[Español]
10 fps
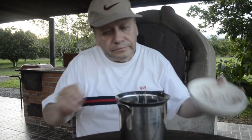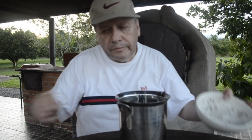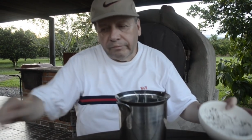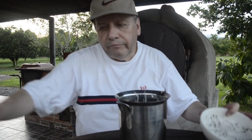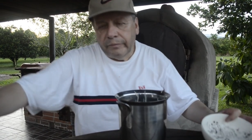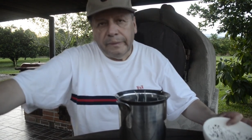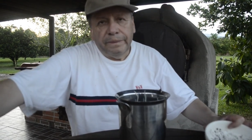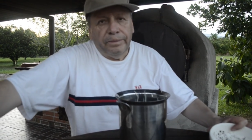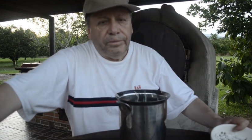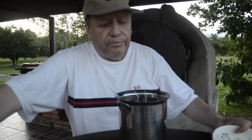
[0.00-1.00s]
dejarlo
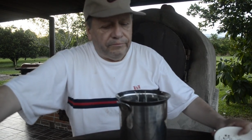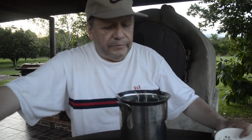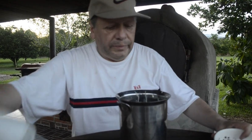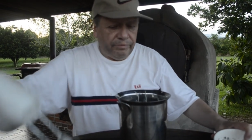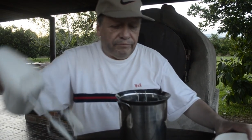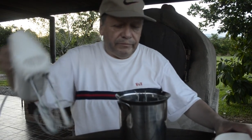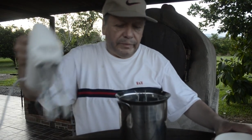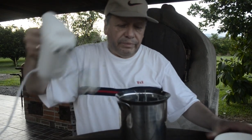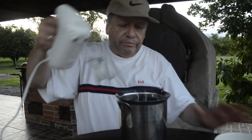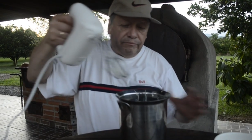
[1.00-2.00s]
ahí sin
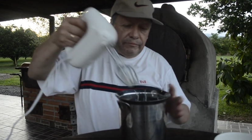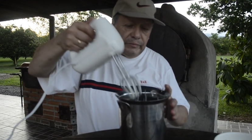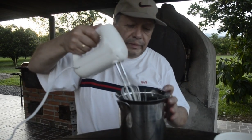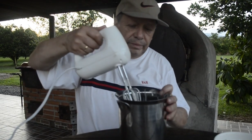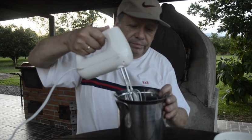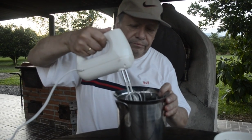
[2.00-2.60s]
volver a batir, lo pueden